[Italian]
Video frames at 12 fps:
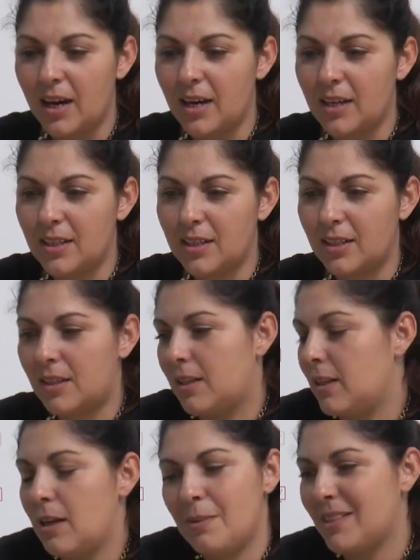Eh,
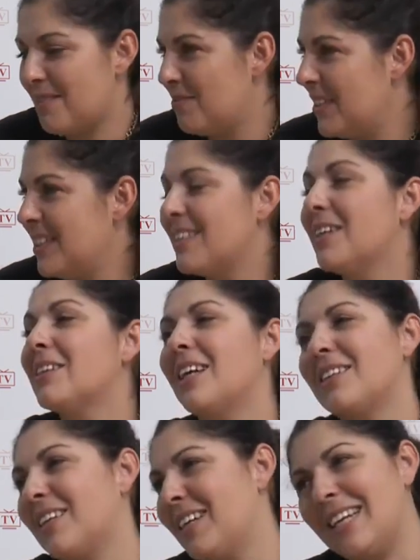la messa in vendita
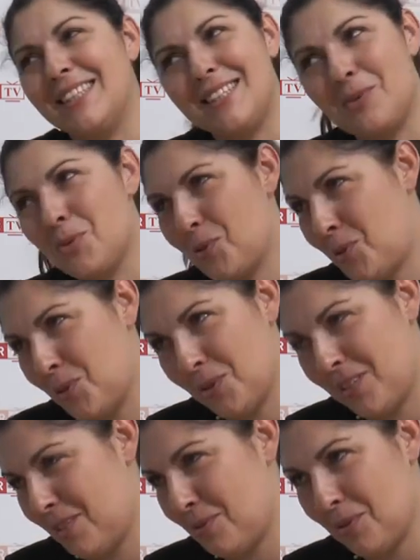data la
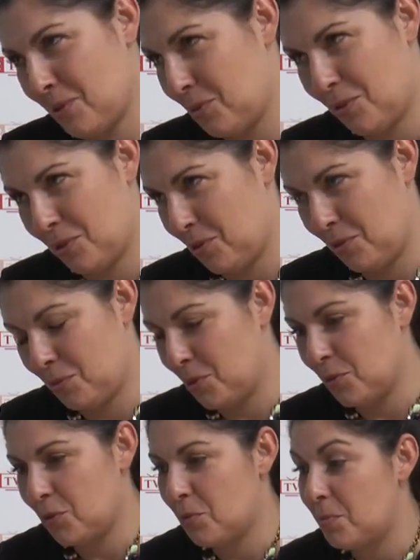delusione di quello che è successo nel
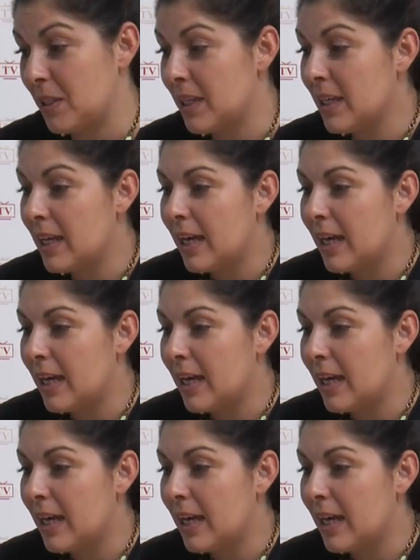MotoGP